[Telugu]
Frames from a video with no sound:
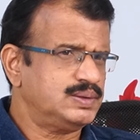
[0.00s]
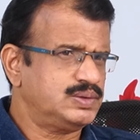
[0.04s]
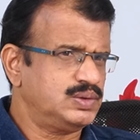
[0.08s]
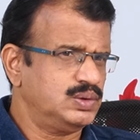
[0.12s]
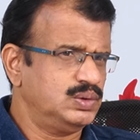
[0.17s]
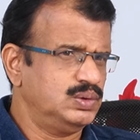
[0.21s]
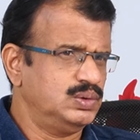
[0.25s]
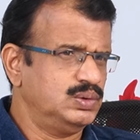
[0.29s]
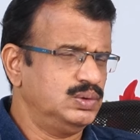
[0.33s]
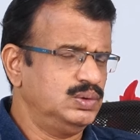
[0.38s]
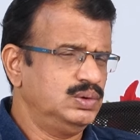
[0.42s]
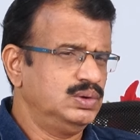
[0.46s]

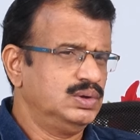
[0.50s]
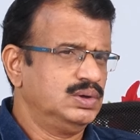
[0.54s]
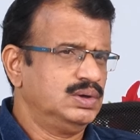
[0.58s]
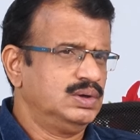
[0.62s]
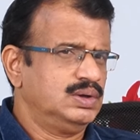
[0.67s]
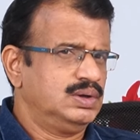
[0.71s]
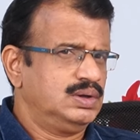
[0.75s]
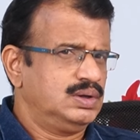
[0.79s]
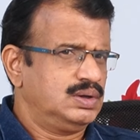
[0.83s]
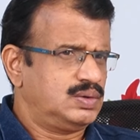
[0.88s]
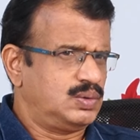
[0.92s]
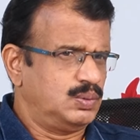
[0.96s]
సో
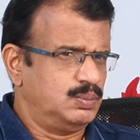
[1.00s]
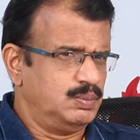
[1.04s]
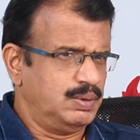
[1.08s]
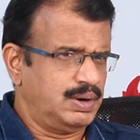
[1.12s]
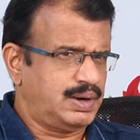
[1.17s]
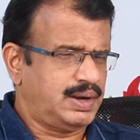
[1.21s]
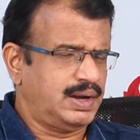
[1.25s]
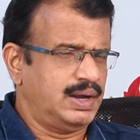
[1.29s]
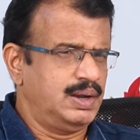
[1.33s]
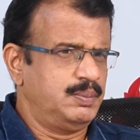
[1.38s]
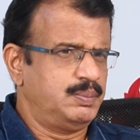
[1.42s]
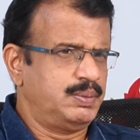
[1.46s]

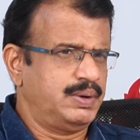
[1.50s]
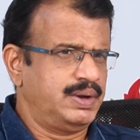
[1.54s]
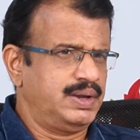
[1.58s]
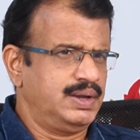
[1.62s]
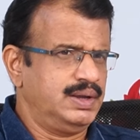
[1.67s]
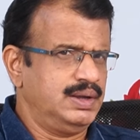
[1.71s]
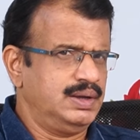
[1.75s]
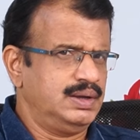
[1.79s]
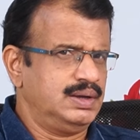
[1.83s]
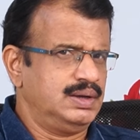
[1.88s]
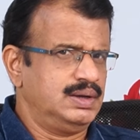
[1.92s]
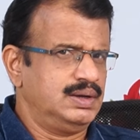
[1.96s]
కుమ్మక్క
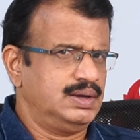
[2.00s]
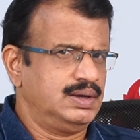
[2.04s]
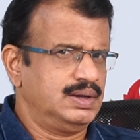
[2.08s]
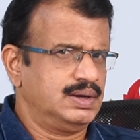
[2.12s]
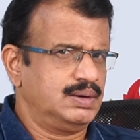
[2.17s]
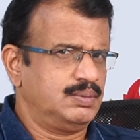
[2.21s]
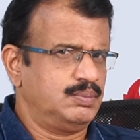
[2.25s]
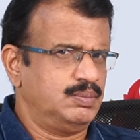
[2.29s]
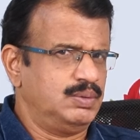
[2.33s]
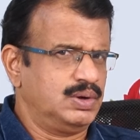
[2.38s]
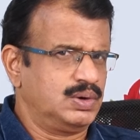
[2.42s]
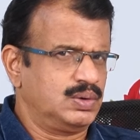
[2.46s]
అయిపోయి
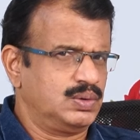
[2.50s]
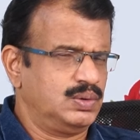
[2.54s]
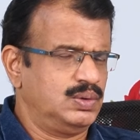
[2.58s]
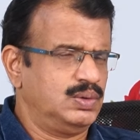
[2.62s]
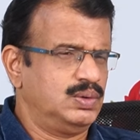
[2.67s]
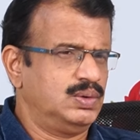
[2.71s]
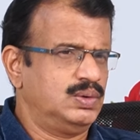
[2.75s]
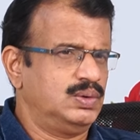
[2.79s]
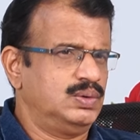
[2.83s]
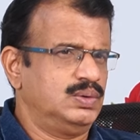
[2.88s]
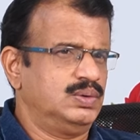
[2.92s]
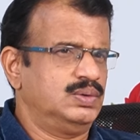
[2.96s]
ఈయన మరో
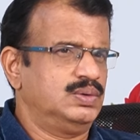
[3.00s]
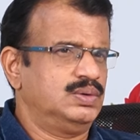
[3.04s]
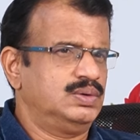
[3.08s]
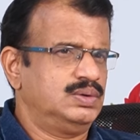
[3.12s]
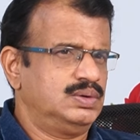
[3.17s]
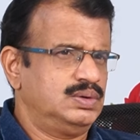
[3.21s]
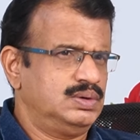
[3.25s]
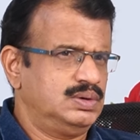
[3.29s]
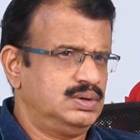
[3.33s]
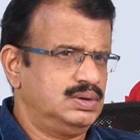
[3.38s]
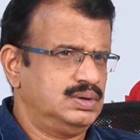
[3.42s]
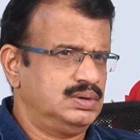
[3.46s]

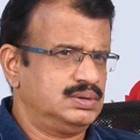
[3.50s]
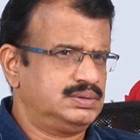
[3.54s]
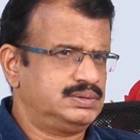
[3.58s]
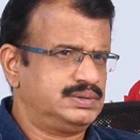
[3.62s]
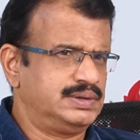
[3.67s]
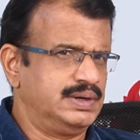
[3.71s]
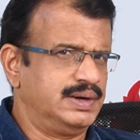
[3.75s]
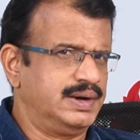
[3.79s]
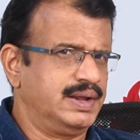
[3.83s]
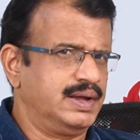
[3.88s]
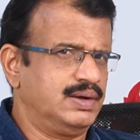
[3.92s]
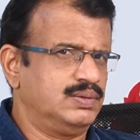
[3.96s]

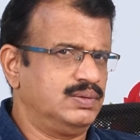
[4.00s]
షిండే